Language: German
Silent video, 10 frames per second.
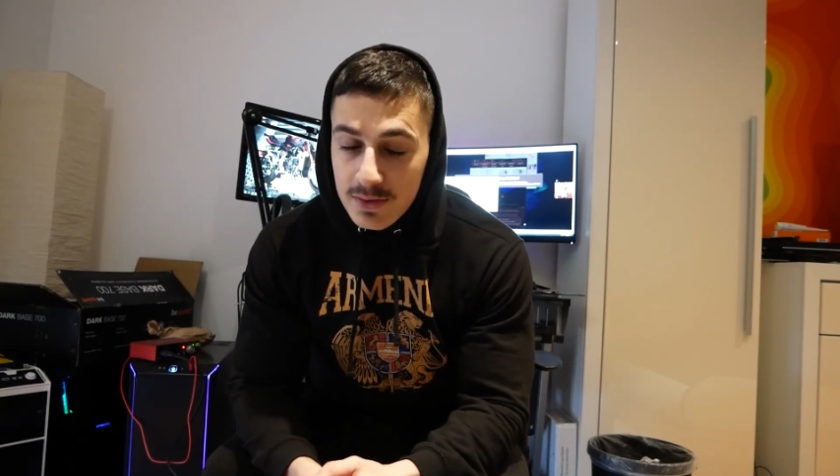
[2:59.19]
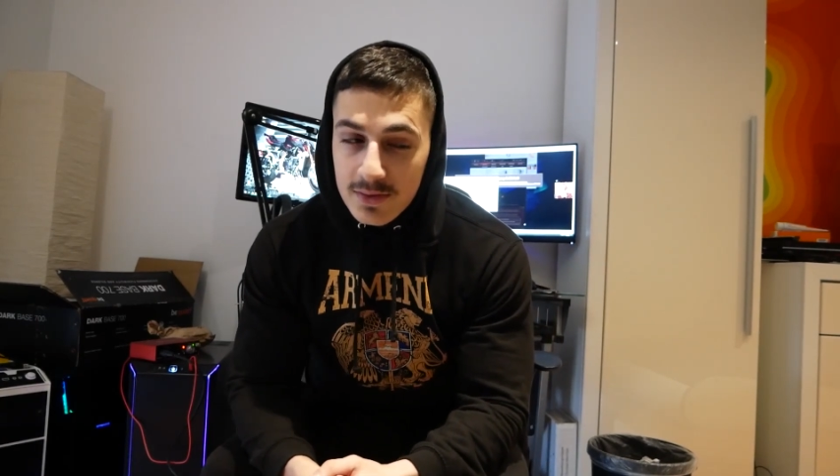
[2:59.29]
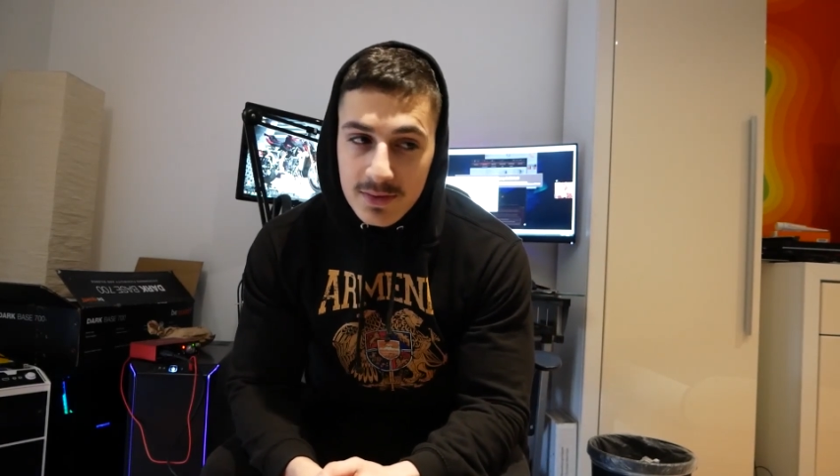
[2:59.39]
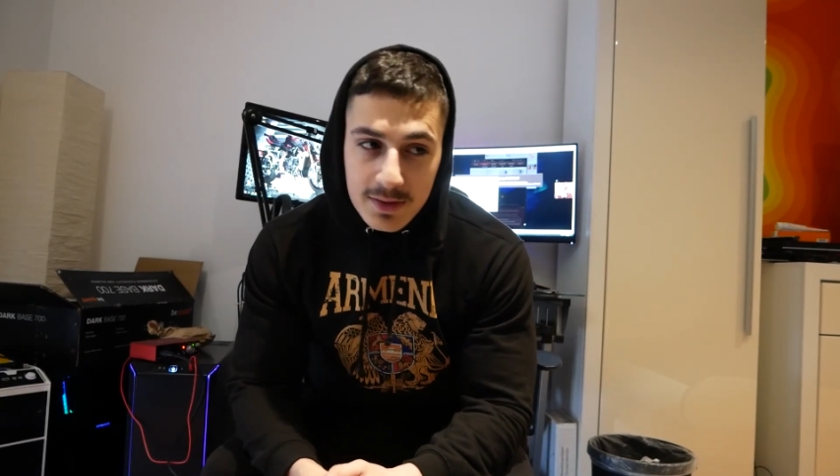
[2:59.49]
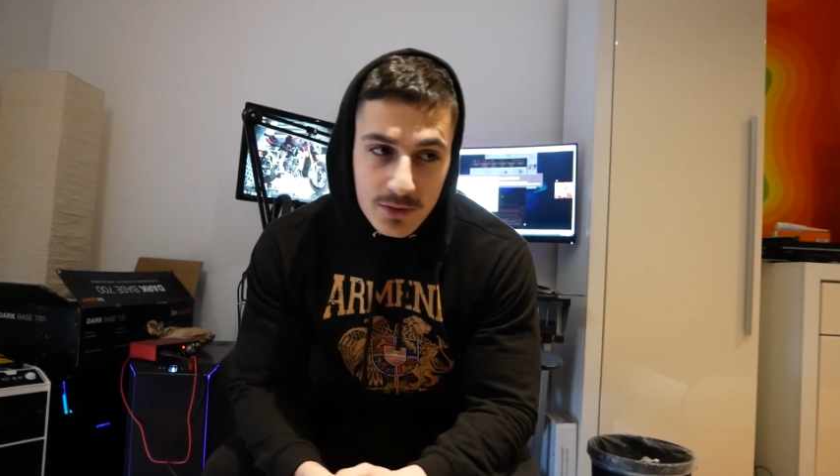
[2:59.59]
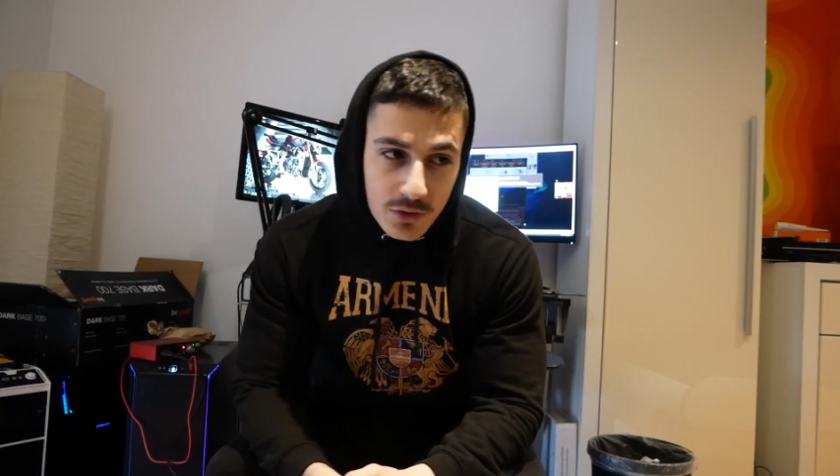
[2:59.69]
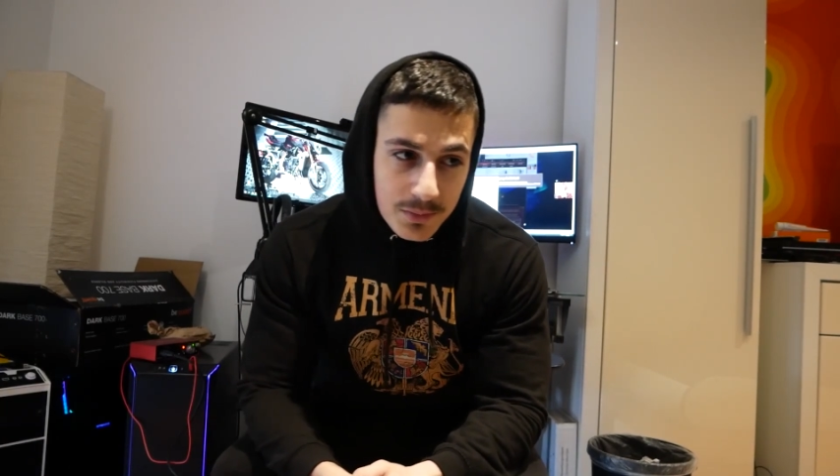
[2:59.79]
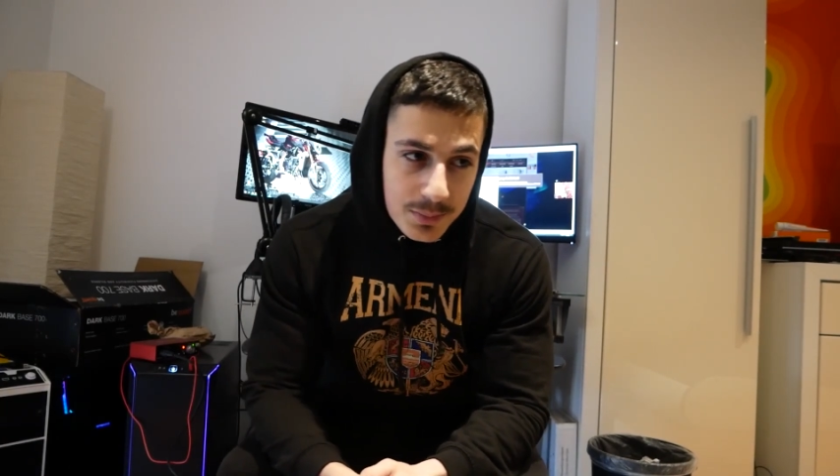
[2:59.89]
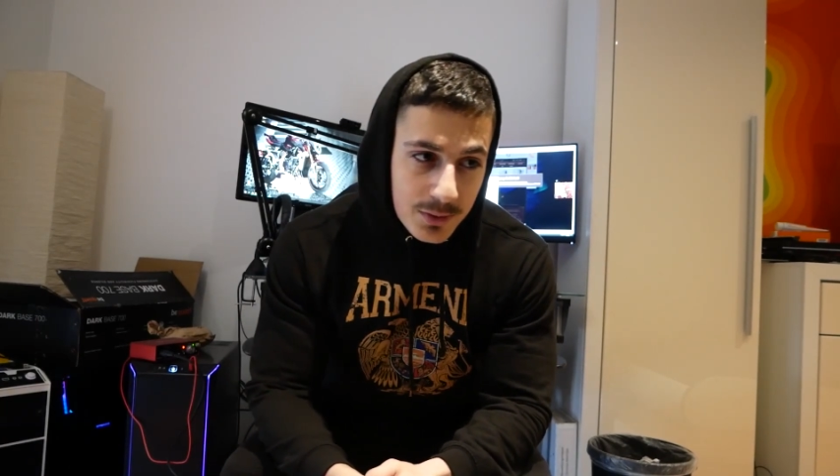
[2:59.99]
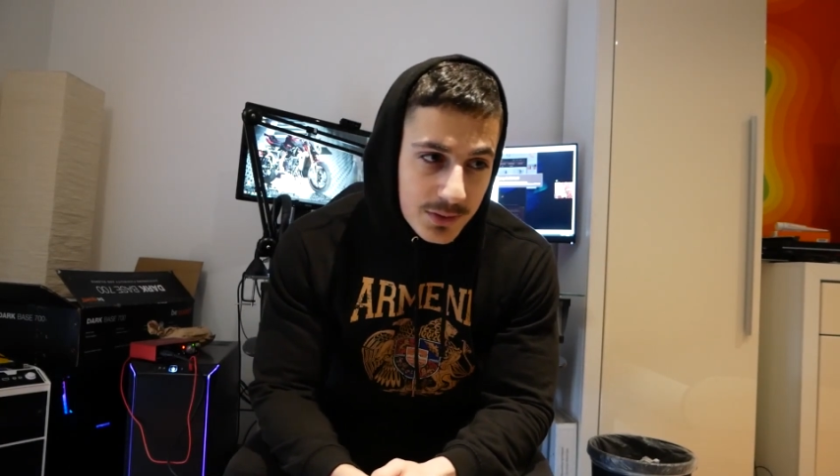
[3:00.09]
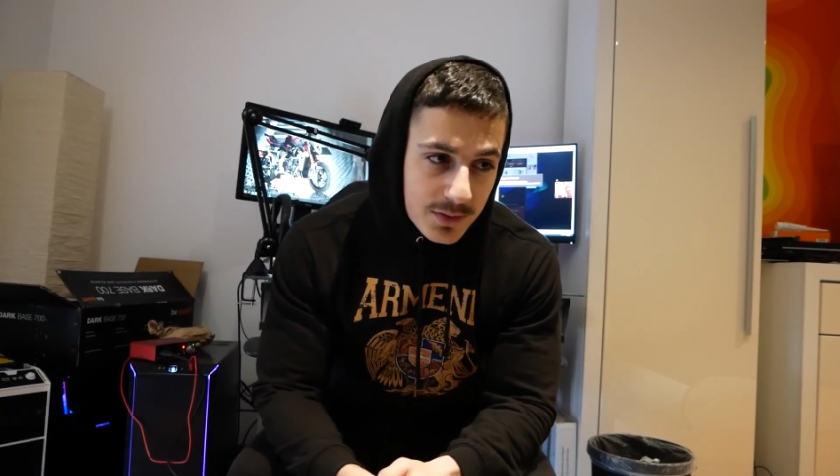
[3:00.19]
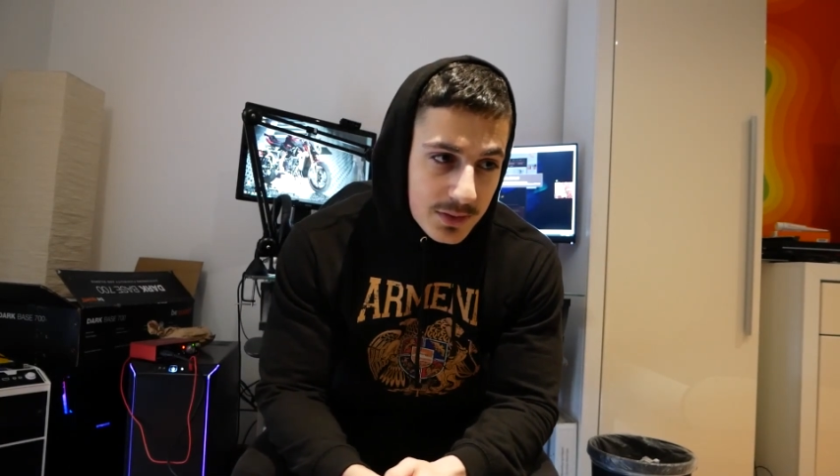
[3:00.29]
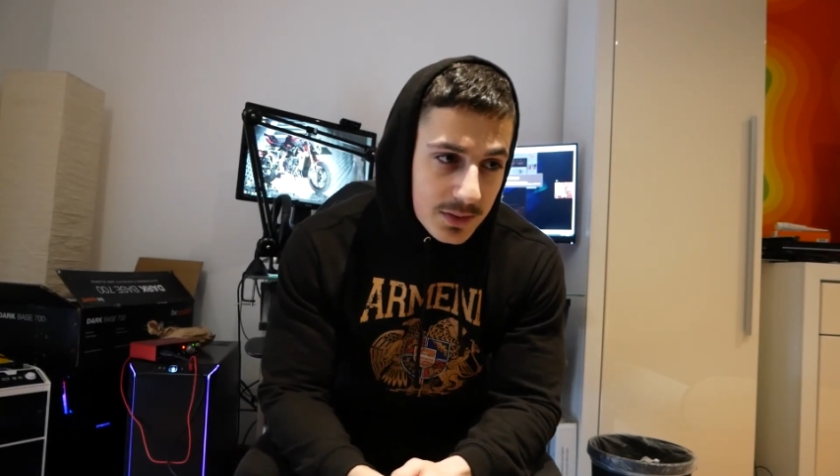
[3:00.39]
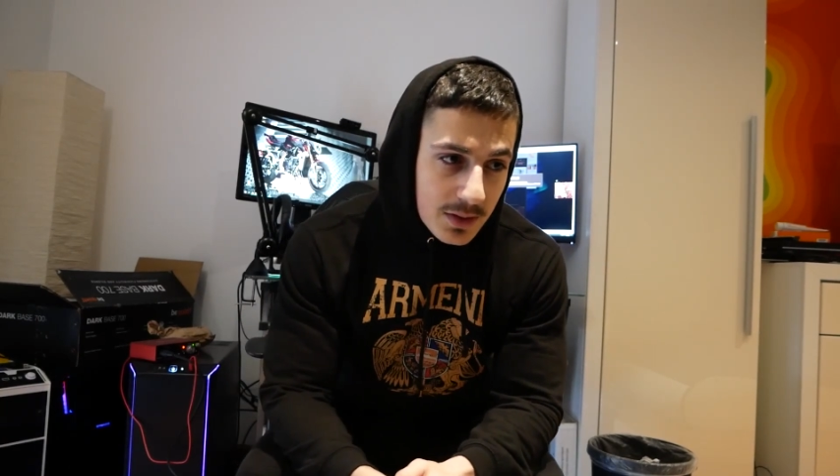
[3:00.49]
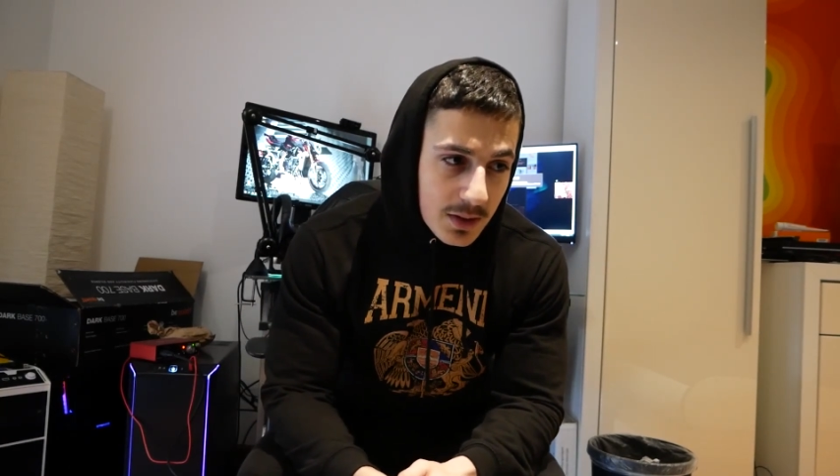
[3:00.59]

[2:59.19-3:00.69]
Xenon Burnen.